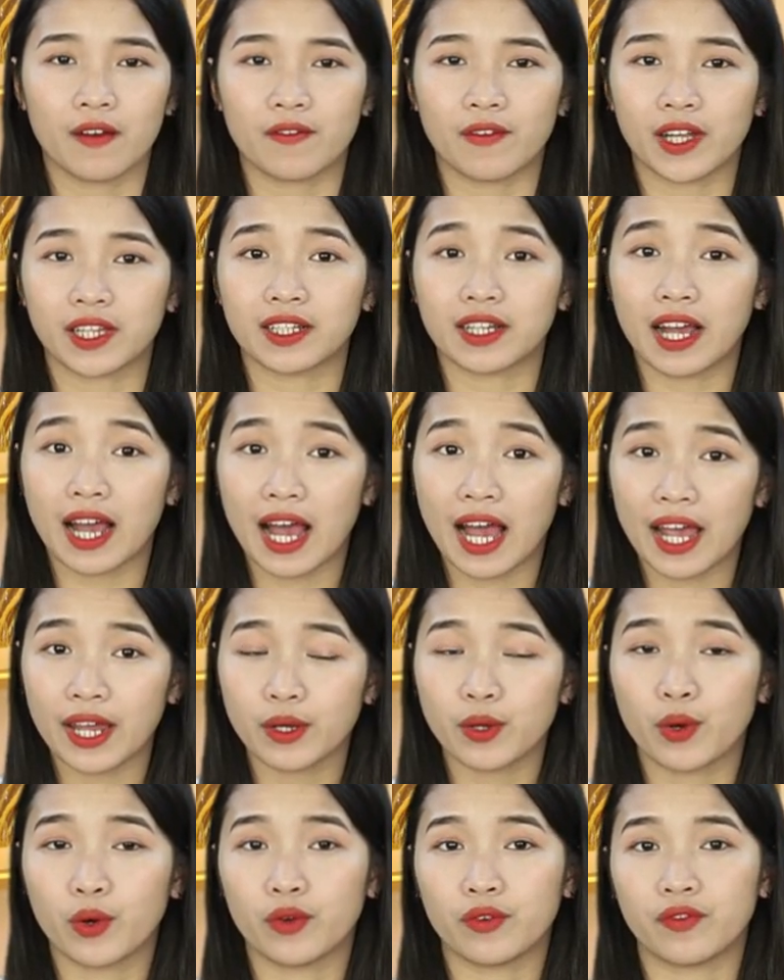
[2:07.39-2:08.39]
và thứ
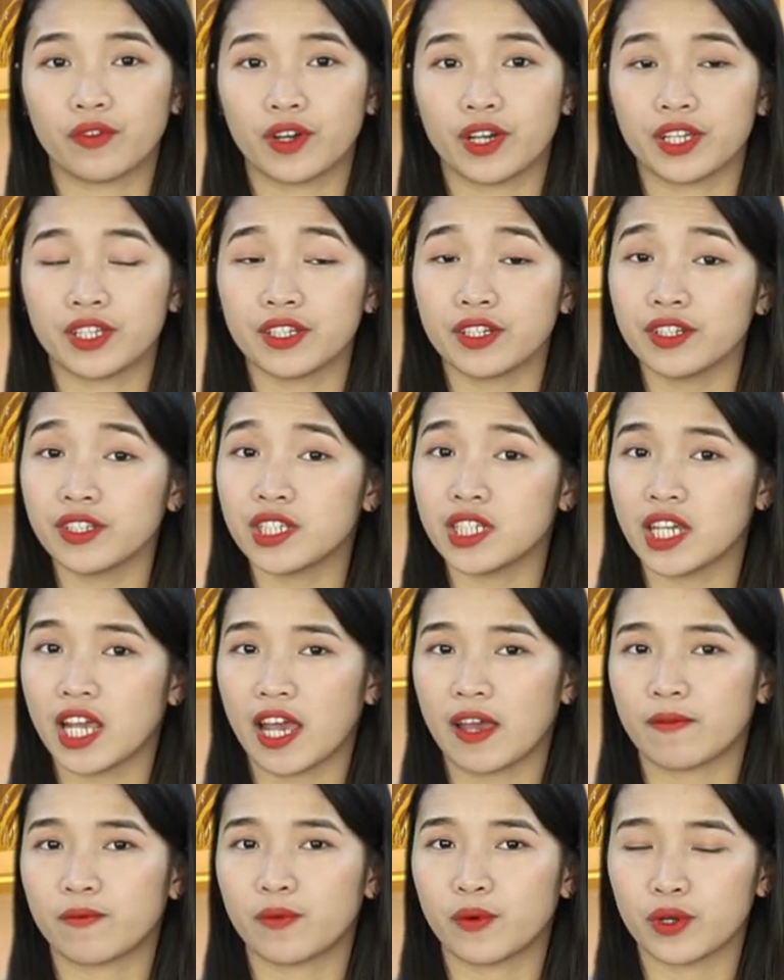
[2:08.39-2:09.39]
hai đối với những chị
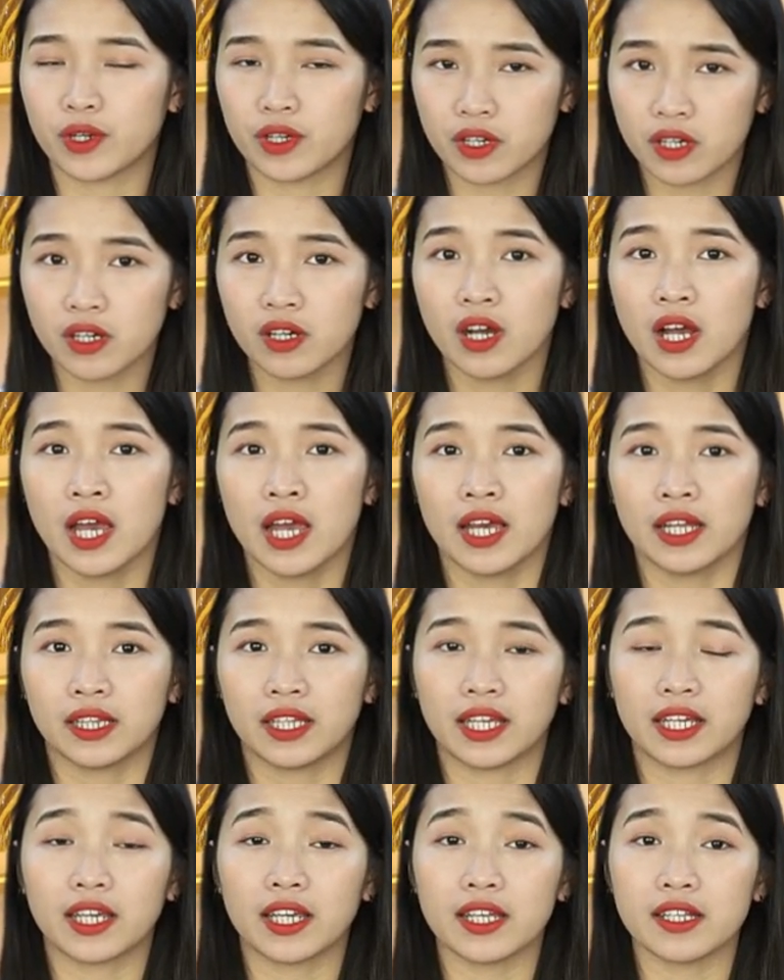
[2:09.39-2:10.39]
em phụ nữ
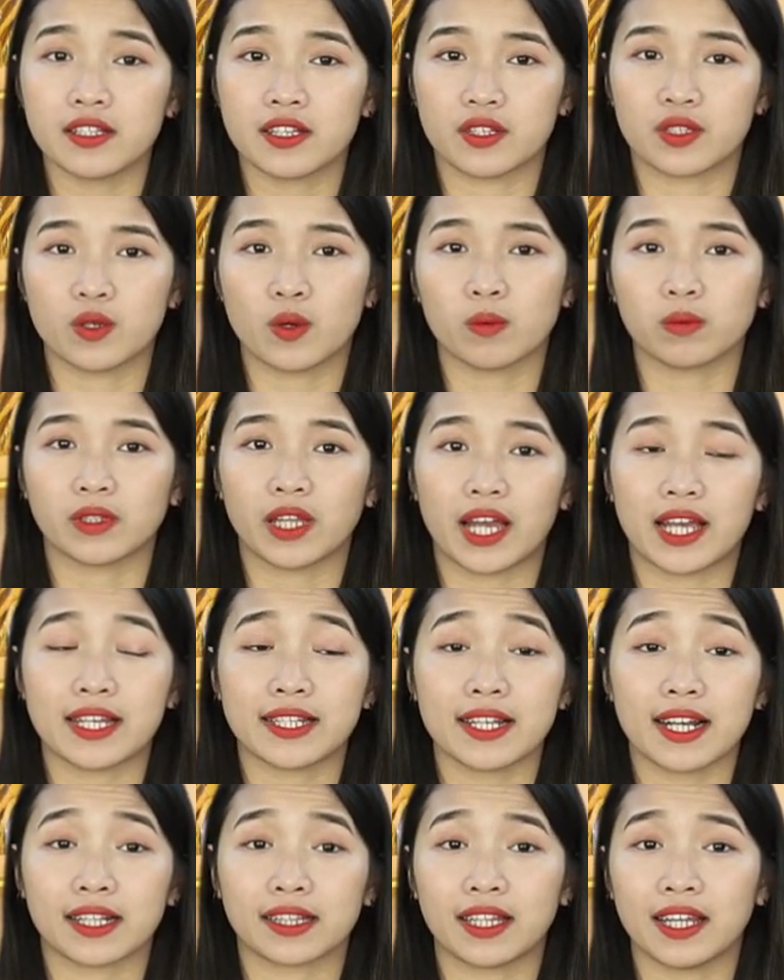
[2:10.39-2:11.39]
thì khi sử dụng thấy
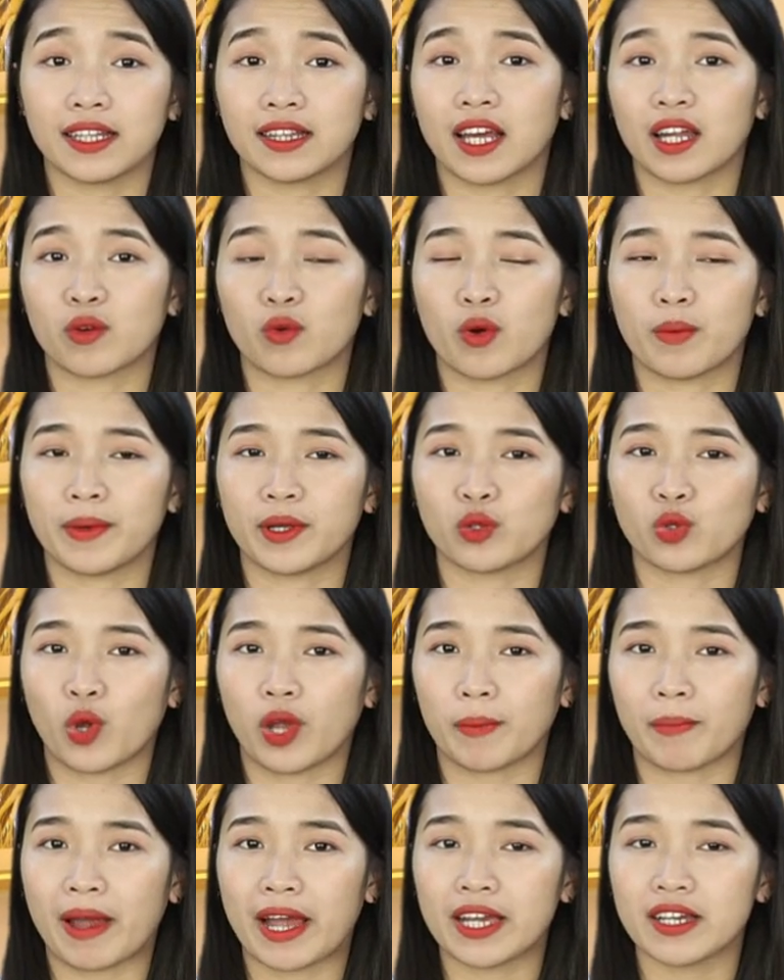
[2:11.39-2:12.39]
rằng tinh thần của mình
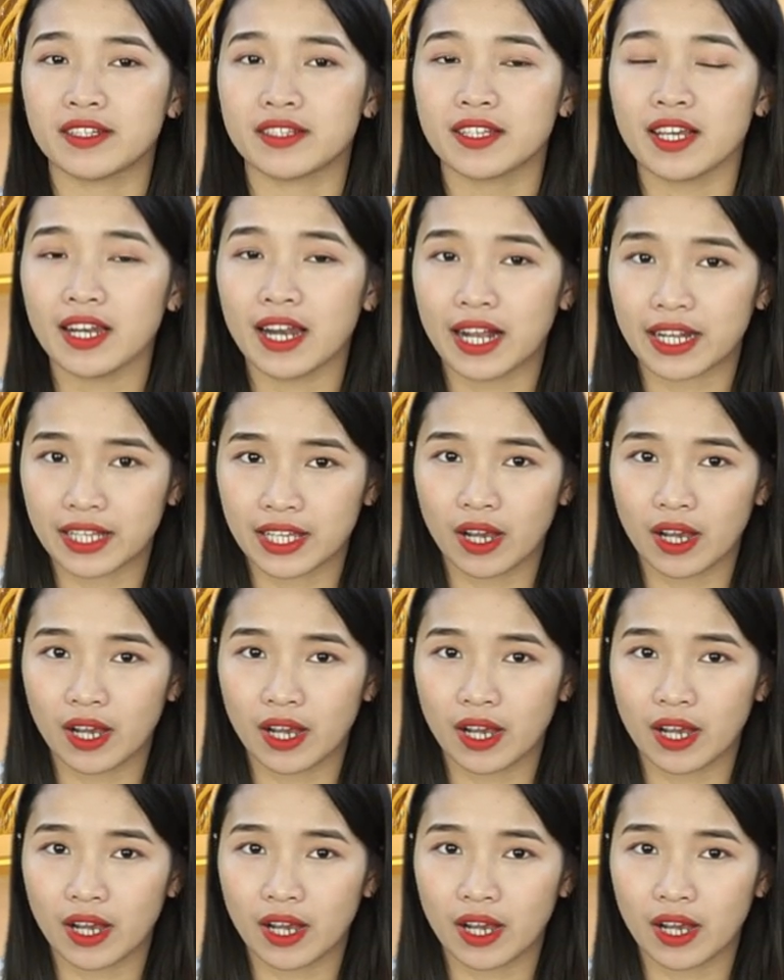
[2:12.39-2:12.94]
thoải mái hơn rất là